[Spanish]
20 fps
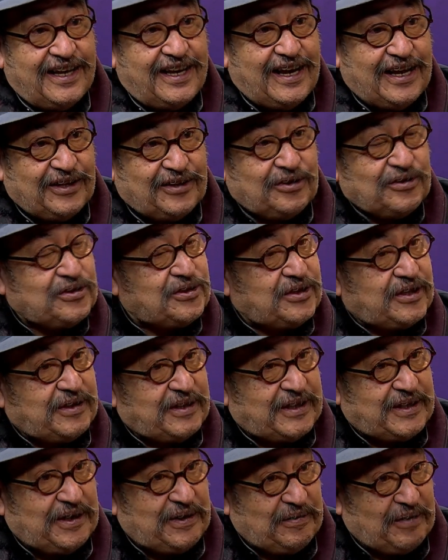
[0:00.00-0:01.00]
Entonces,
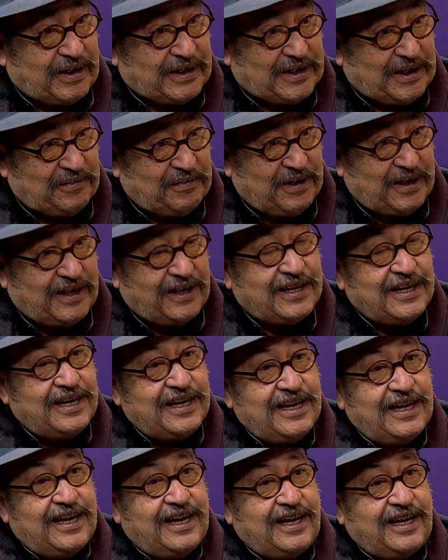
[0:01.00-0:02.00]
si vas a ver
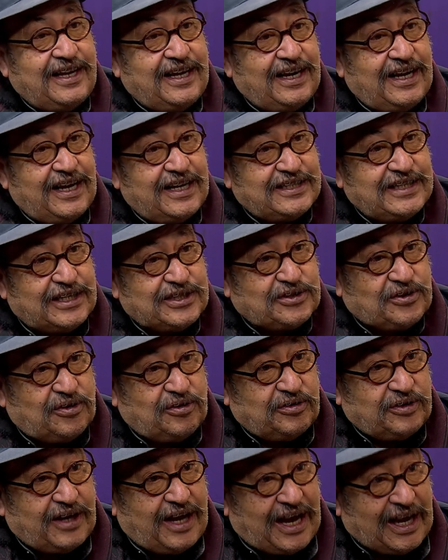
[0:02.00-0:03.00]
iglesias
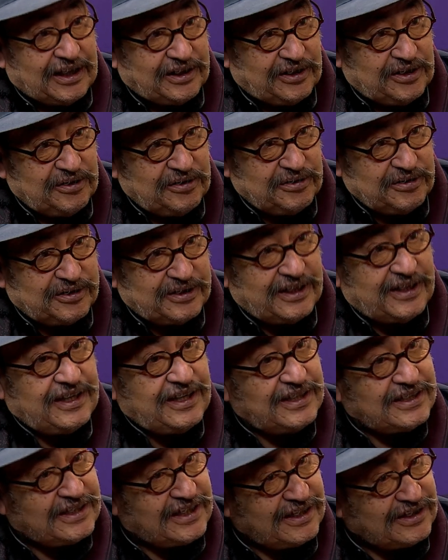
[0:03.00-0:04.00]
con atrios,
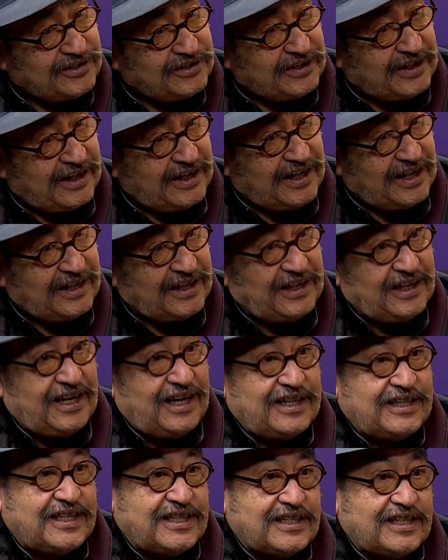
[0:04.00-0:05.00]
es que eran
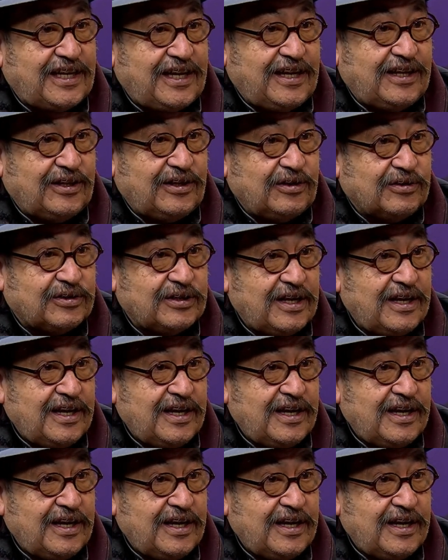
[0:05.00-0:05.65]
iglesias de indios.